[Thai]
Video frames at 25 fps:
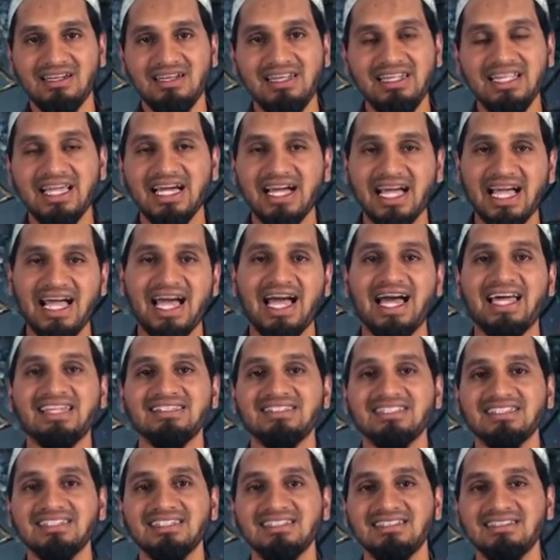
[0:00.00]
เลี้ยงอาหาร
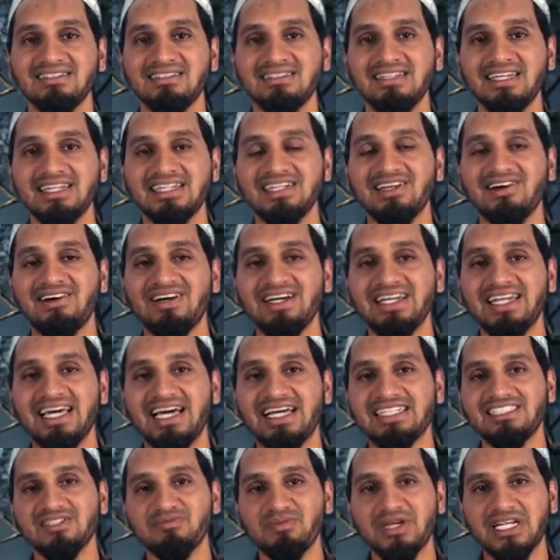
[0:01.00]
สักเล็กน้อย
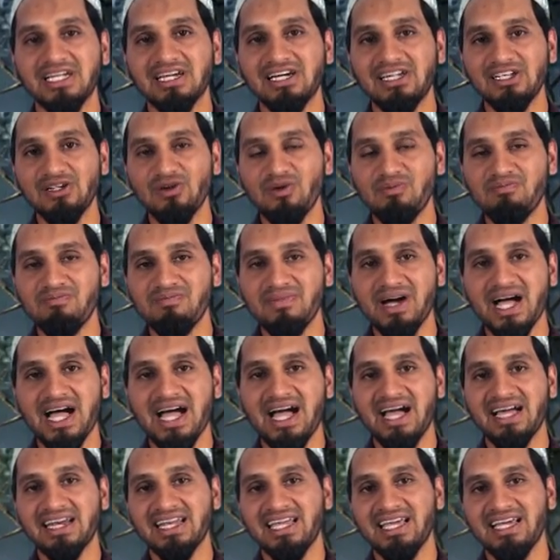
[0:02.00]
นะฮะจะเป็นขนม
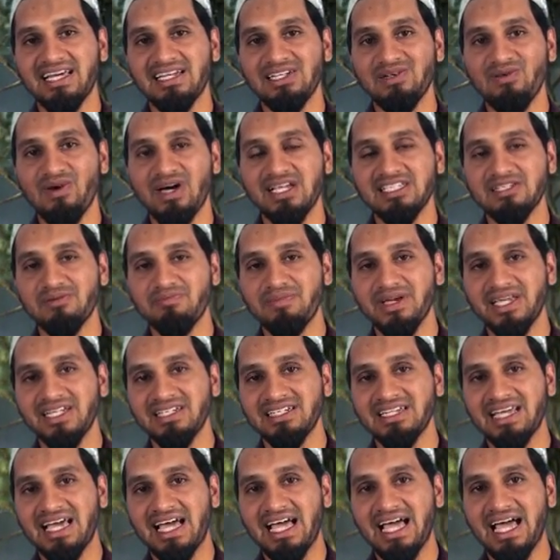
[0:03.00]
บ้างนะฮะหรือว่าจะเป็น
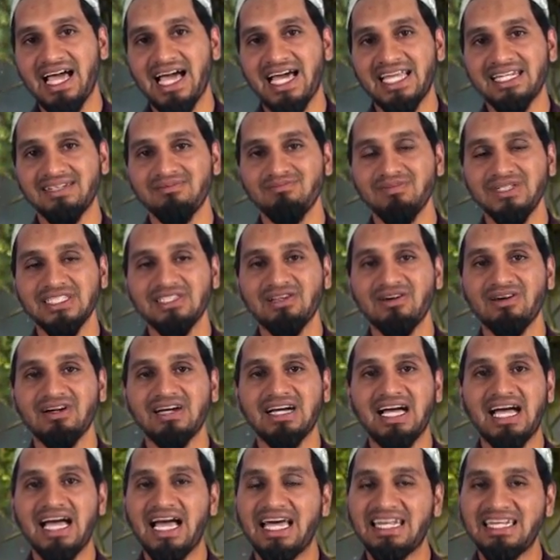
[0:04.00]
อาหารไม่ต้อง
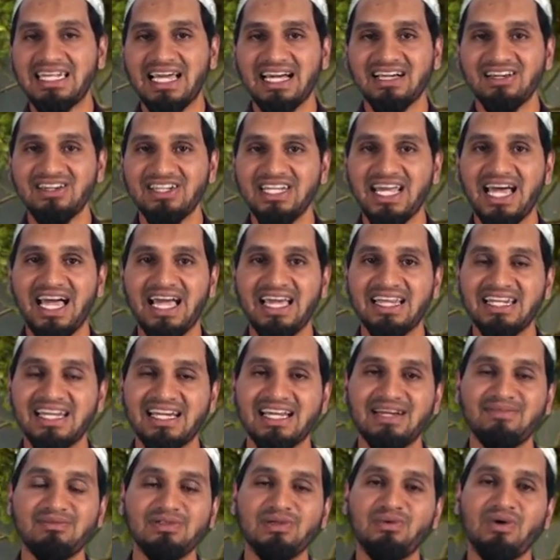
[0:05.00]
อาหารหนักก็ได้
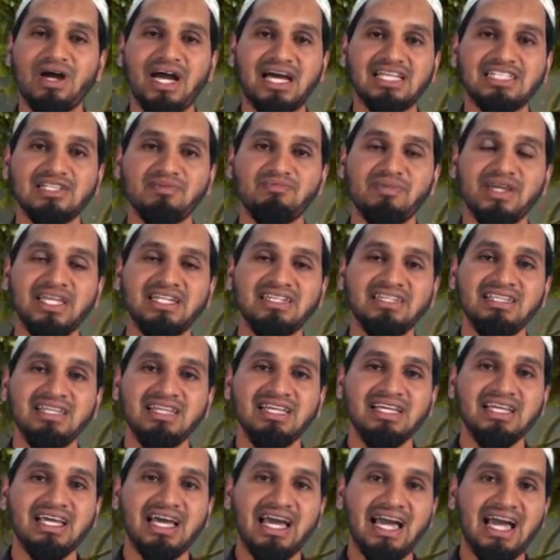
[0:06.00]
นะครับหรือว่าอาจจะเป็น
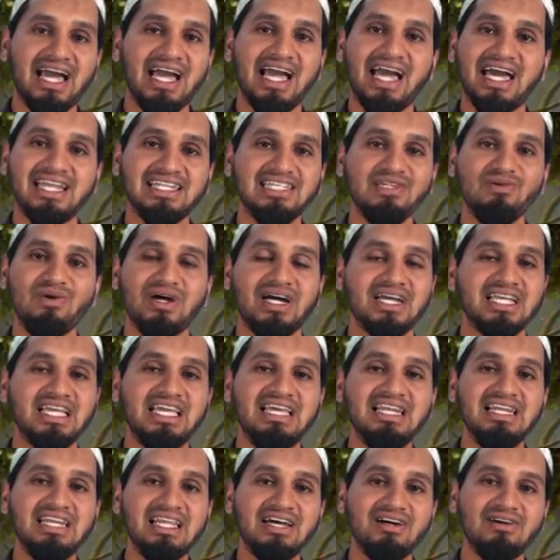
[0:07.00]
อาหารที่ว่า
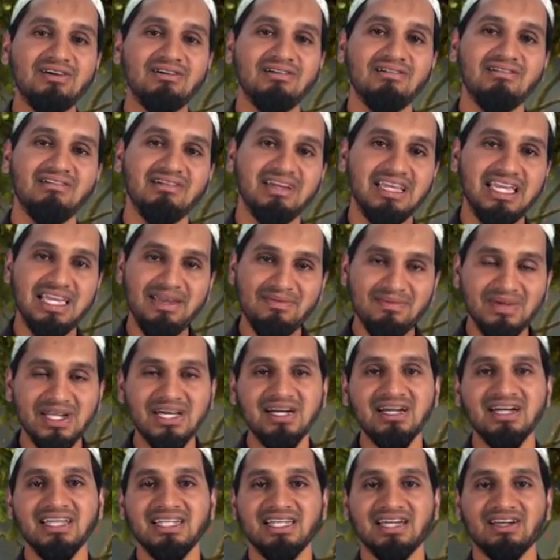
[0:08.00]
กินแล้วอิ่ม
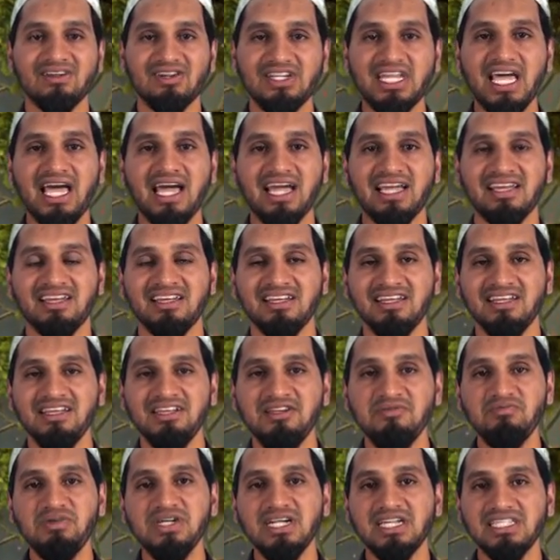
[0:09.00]
เลยเนี่ยก็ได้
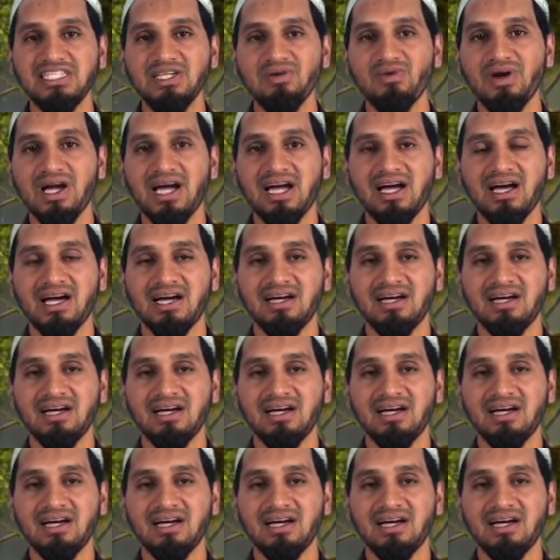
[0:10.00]
เพื่อที่ว่า